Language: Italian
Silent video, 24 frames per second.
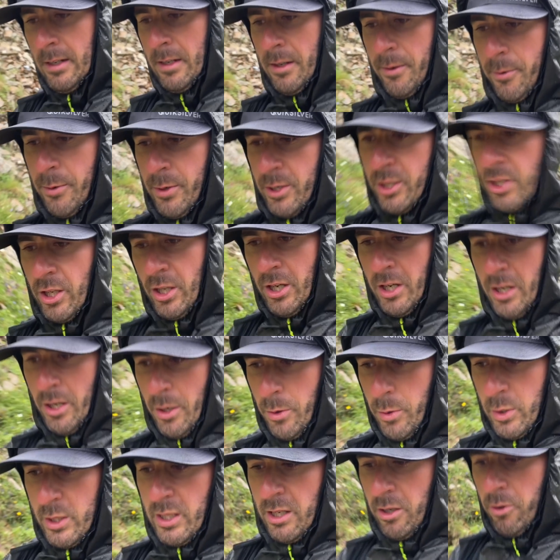questa,
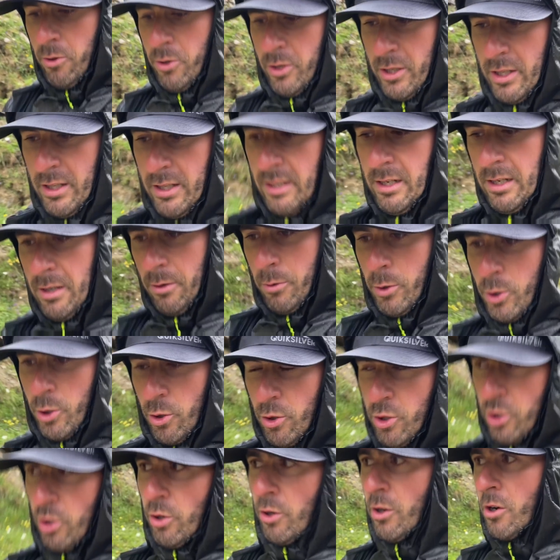questa cosa del questo
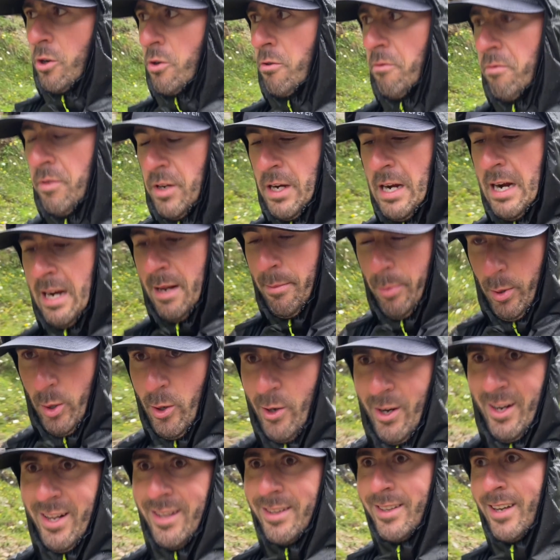giro del confinale, però in
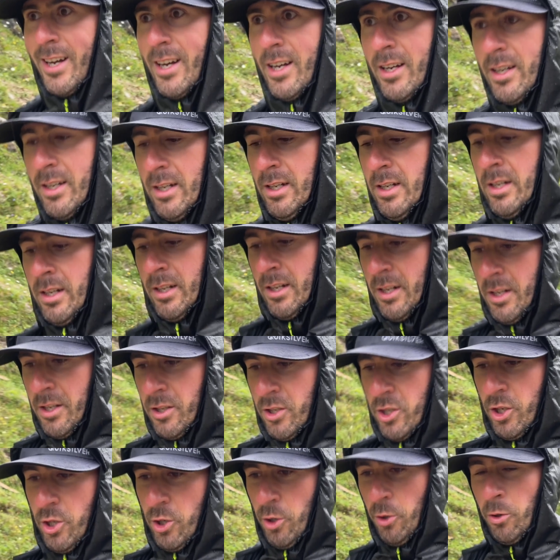realtà
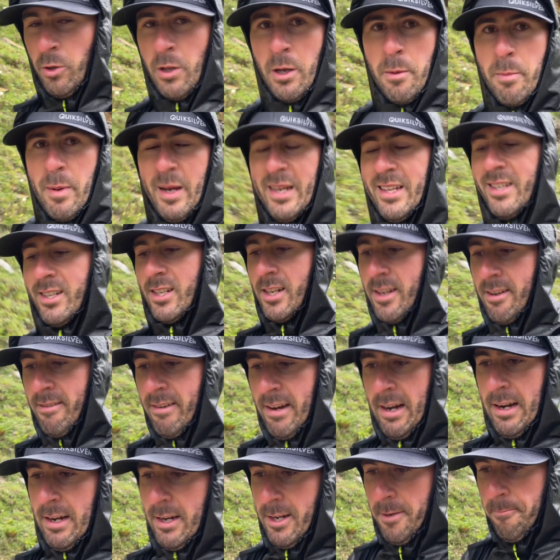ci sono dei bei
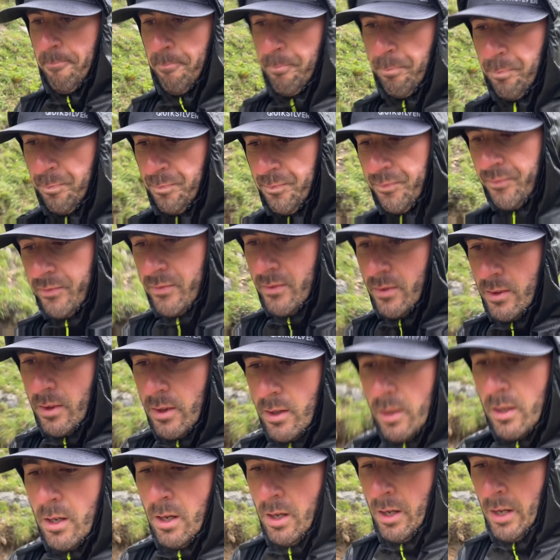dislivelli.
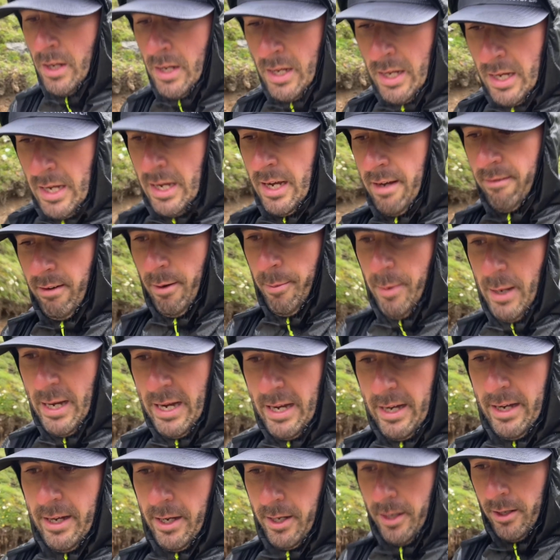E
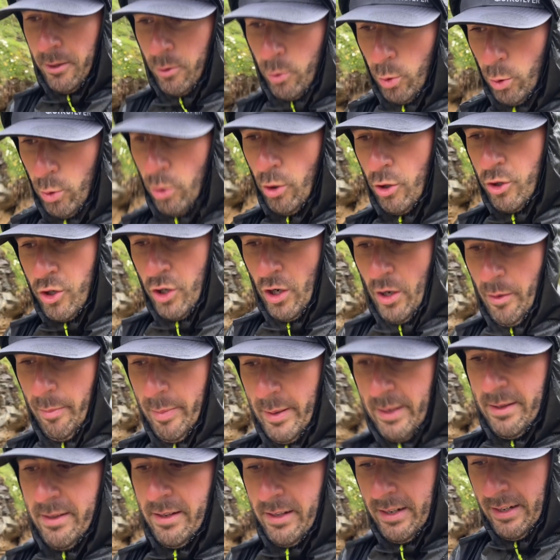vabbè, tutto ciò per
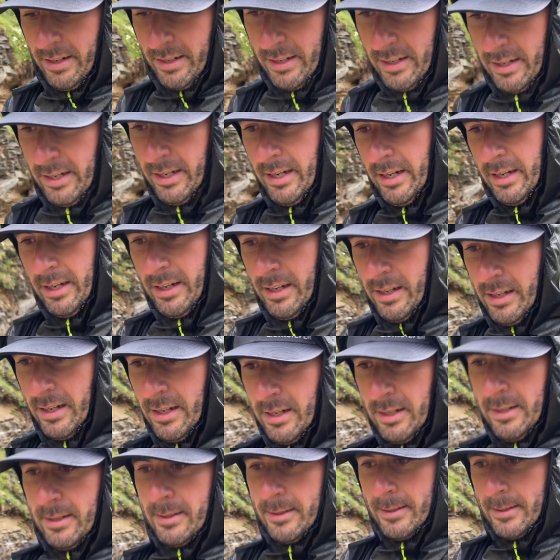dire che
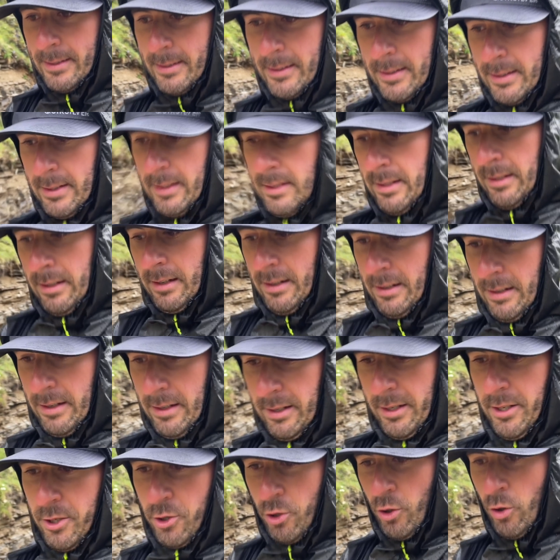
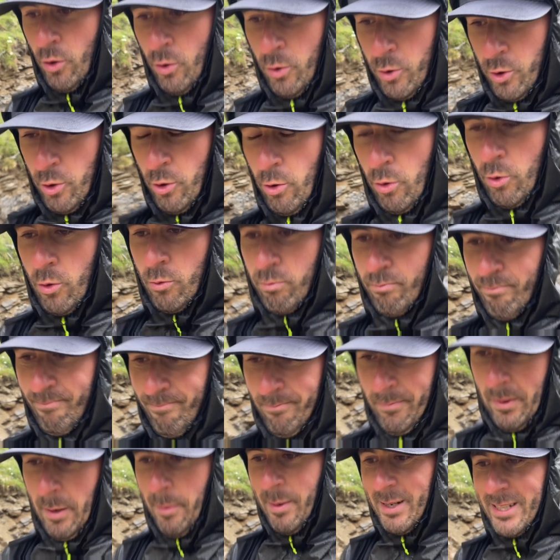eh, sono, sono,
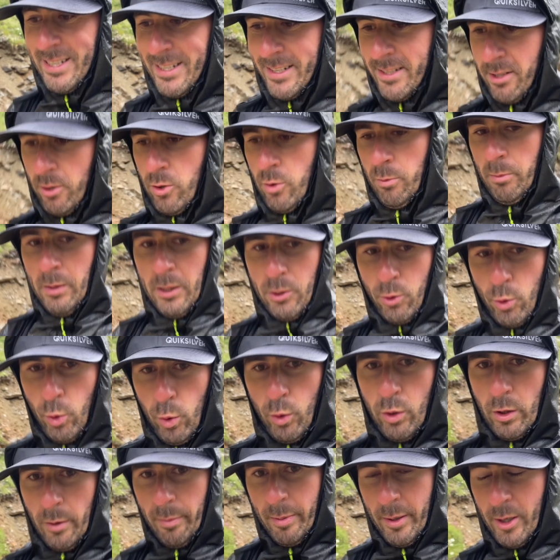abbastanza
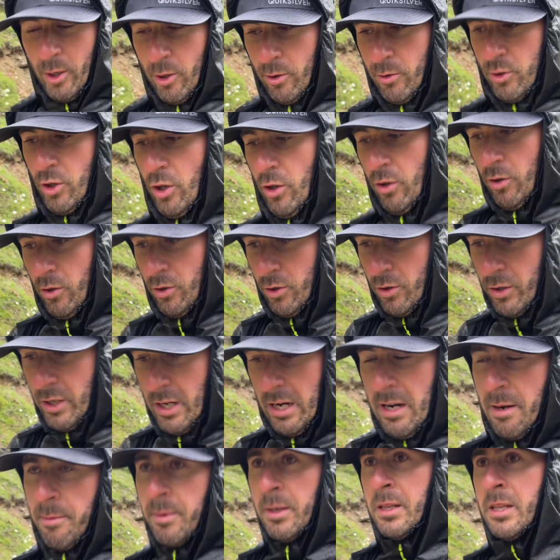combattuto, però sto
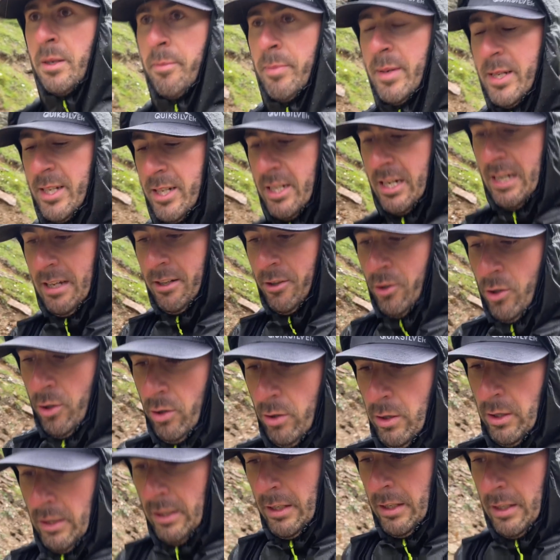seriamente pensando
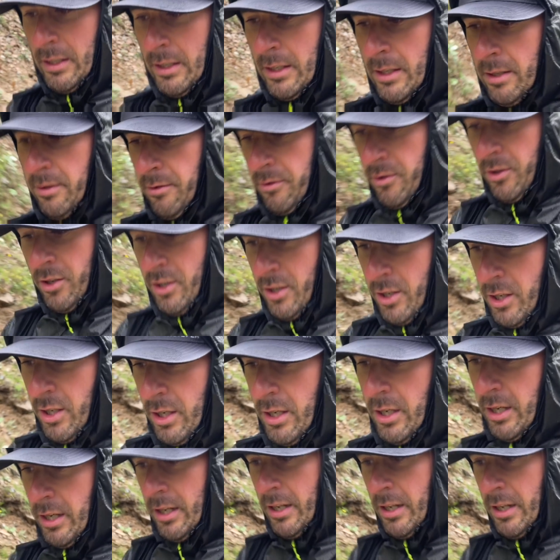di